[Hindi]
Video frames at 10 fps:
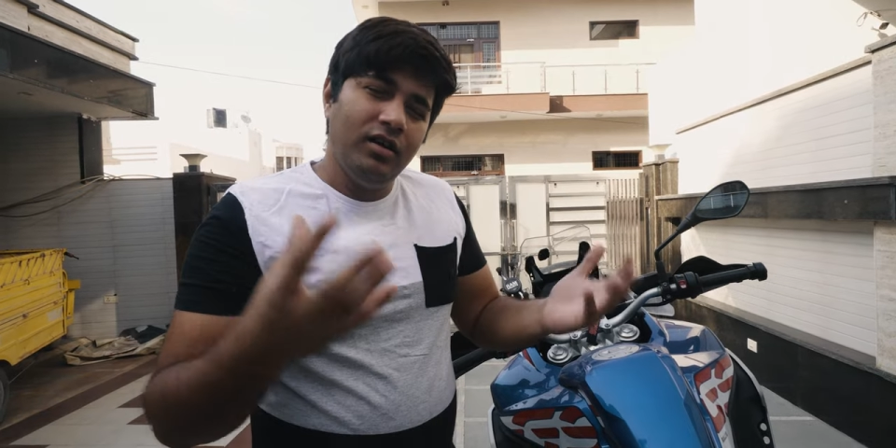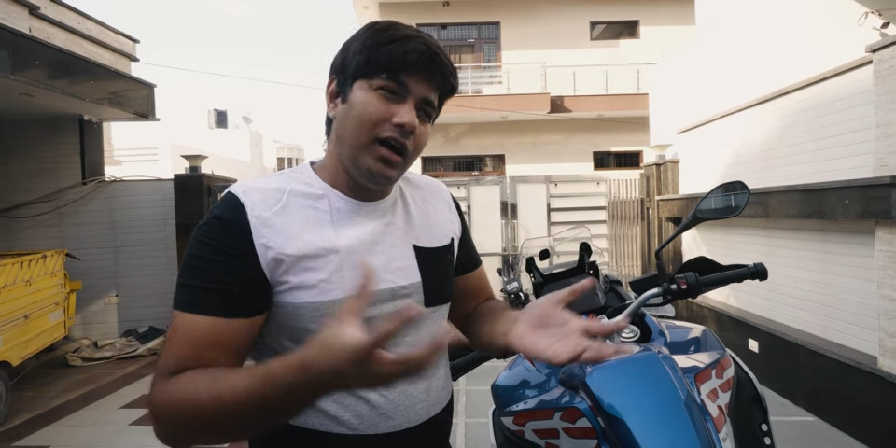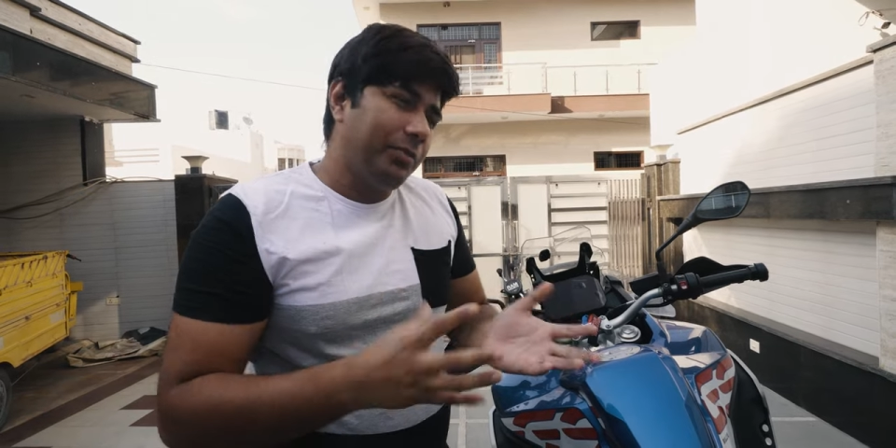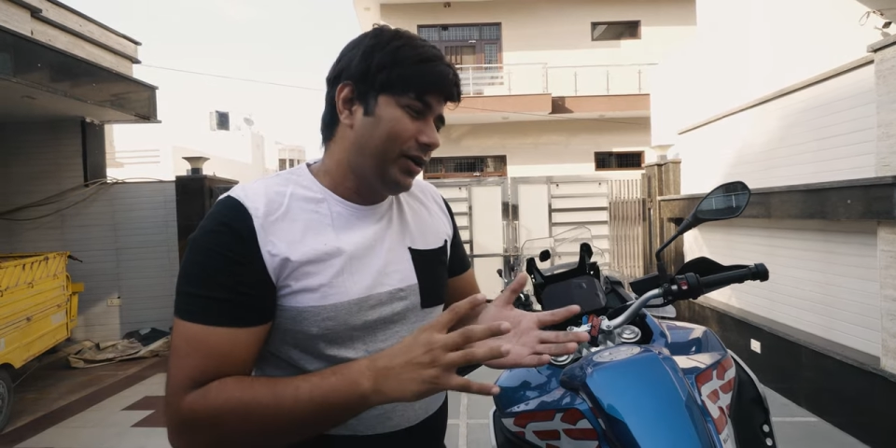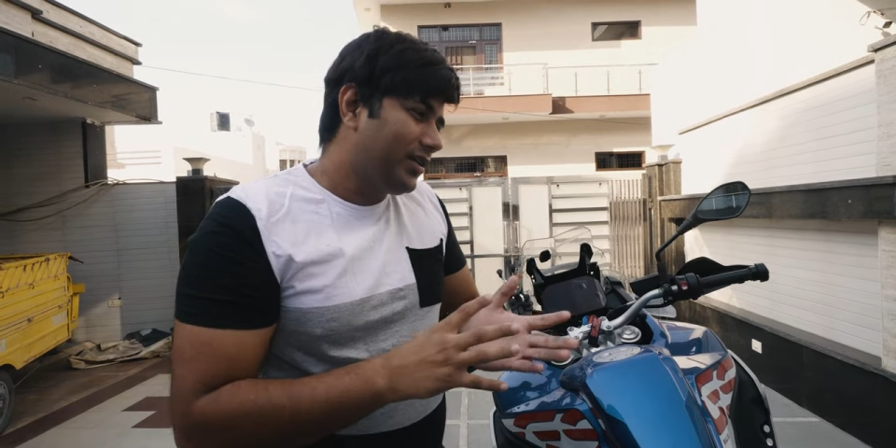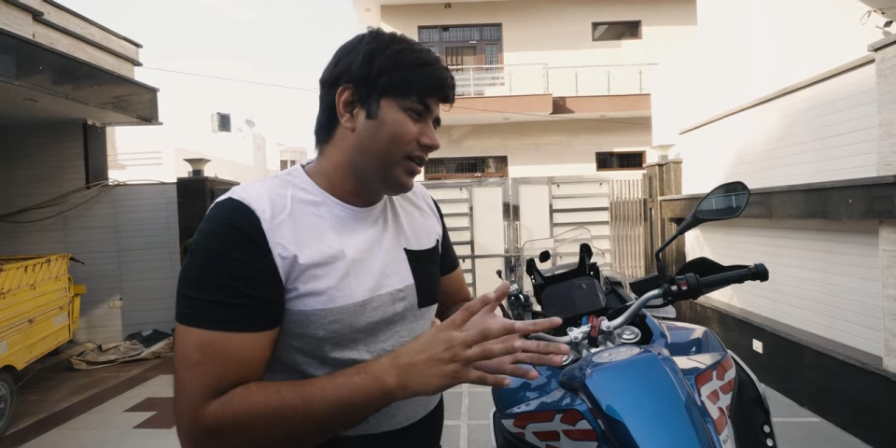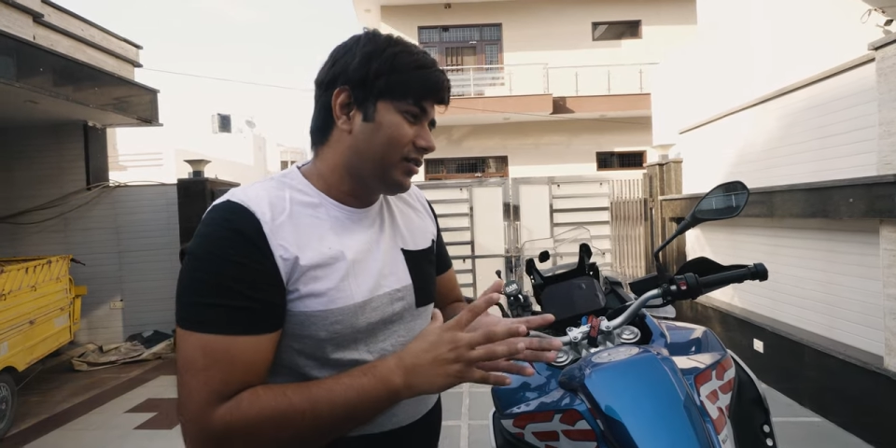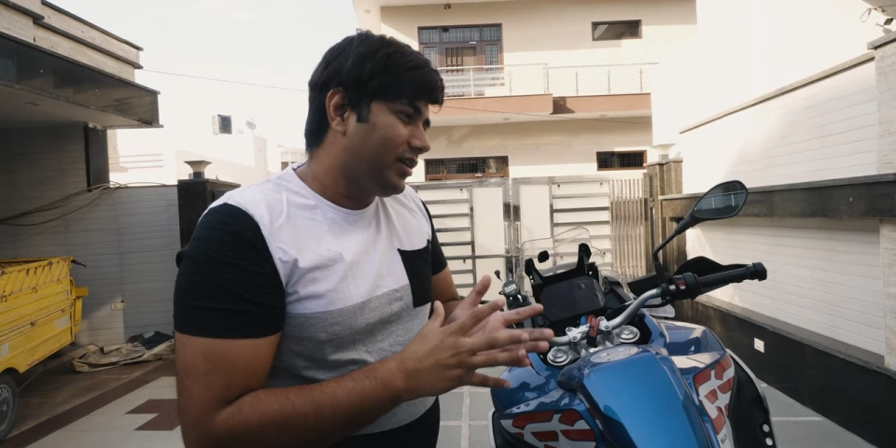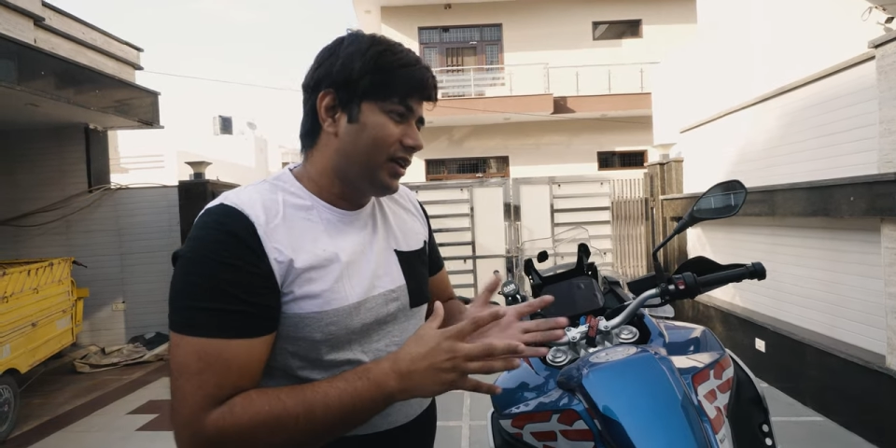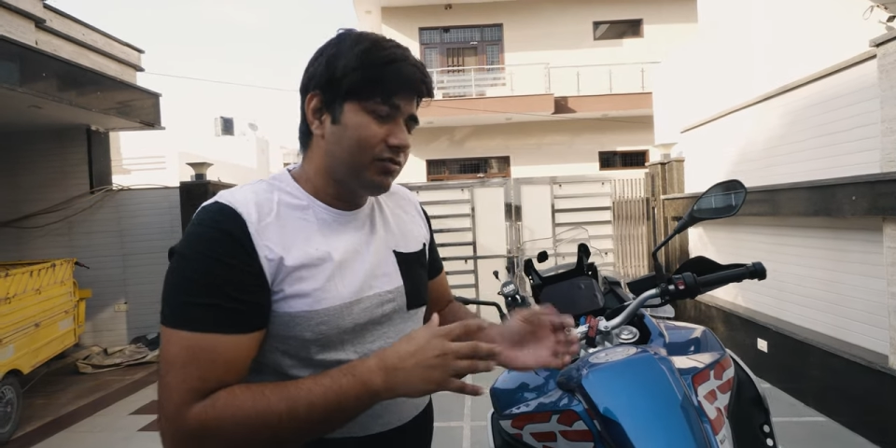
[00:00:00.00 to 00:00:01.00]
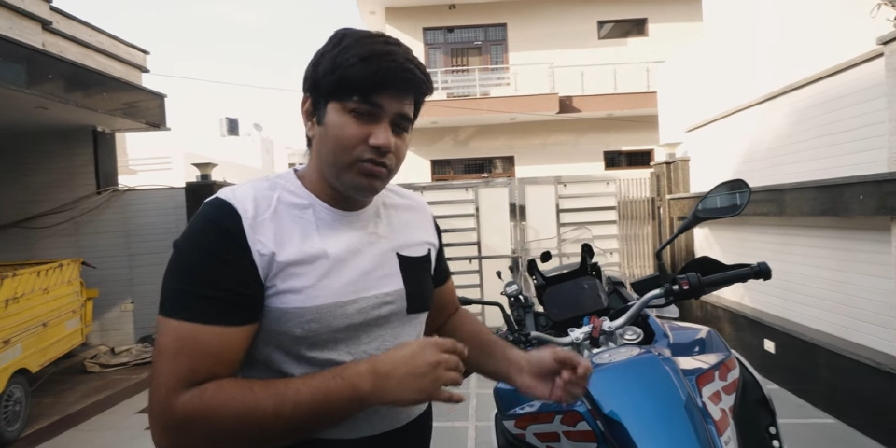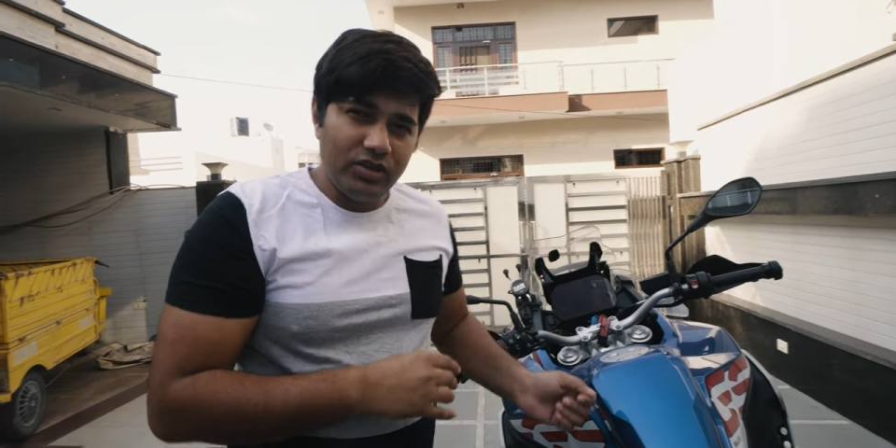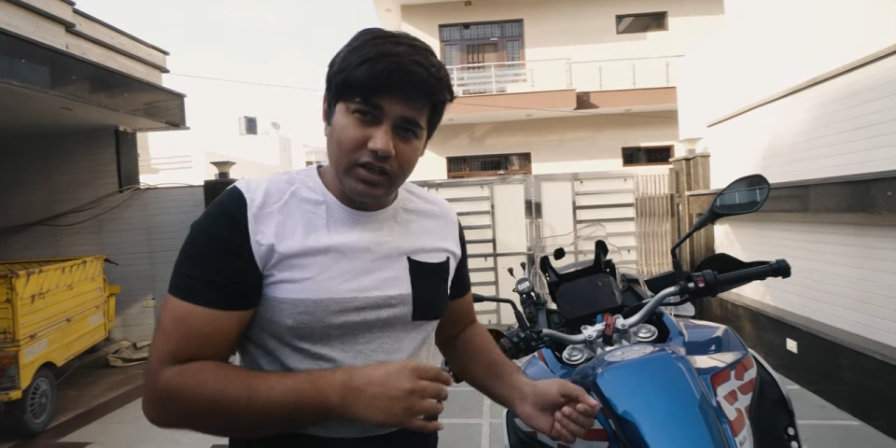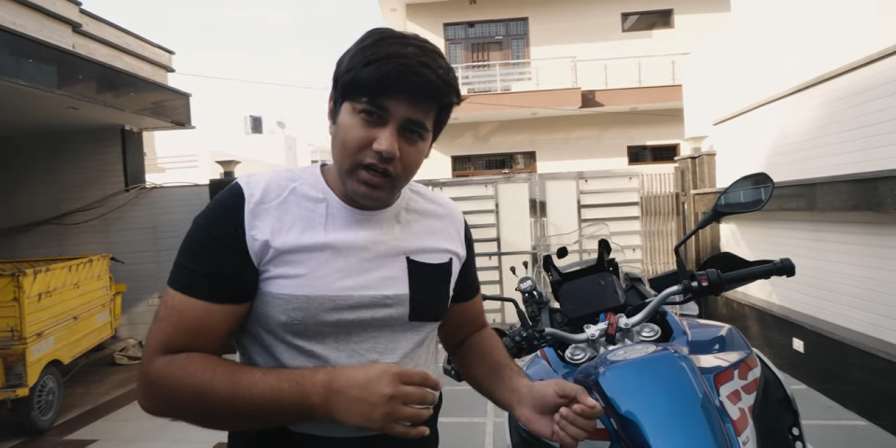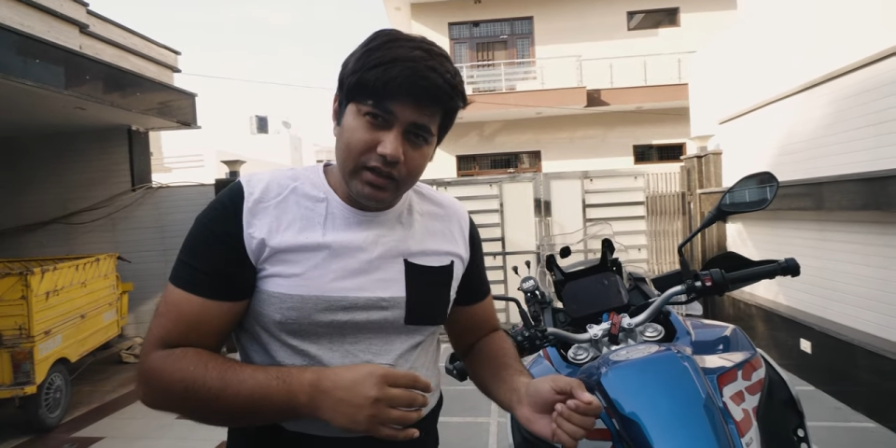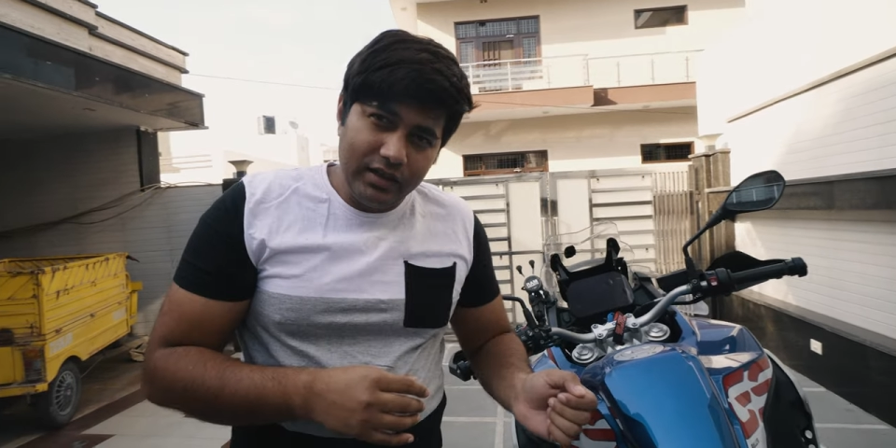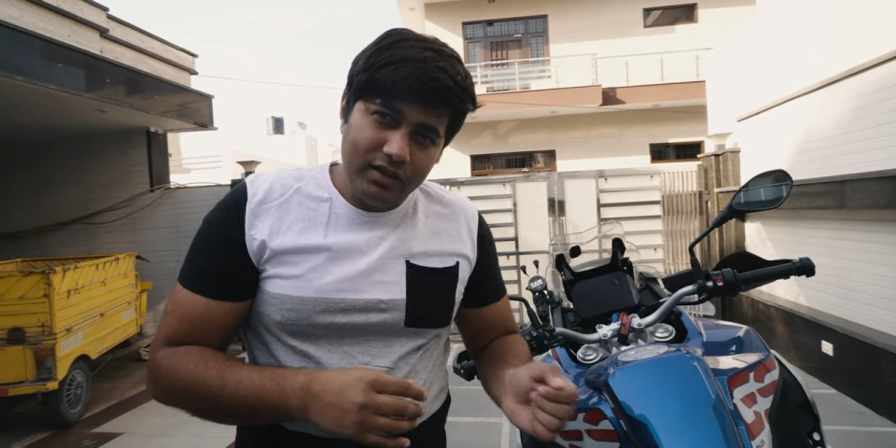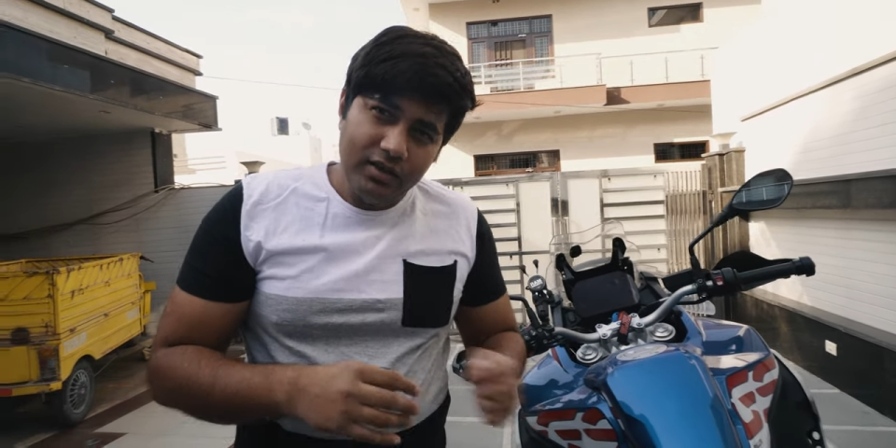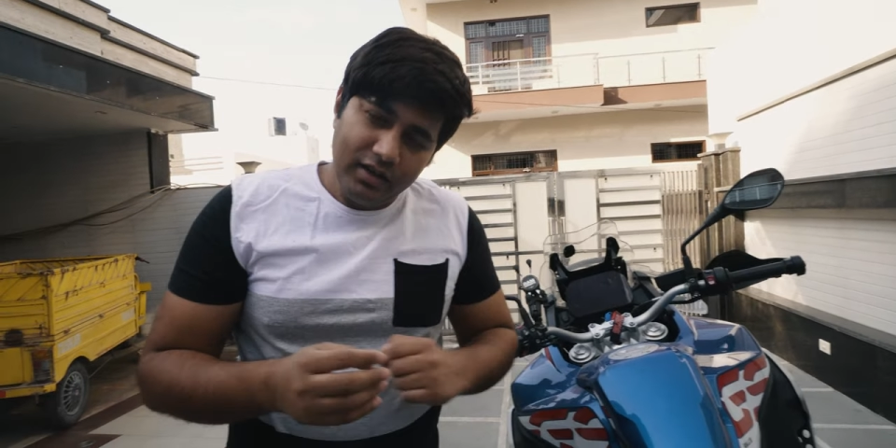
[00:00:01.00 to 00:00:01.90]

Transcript: आपको ऐसा लगता है यार इसको निकाल दें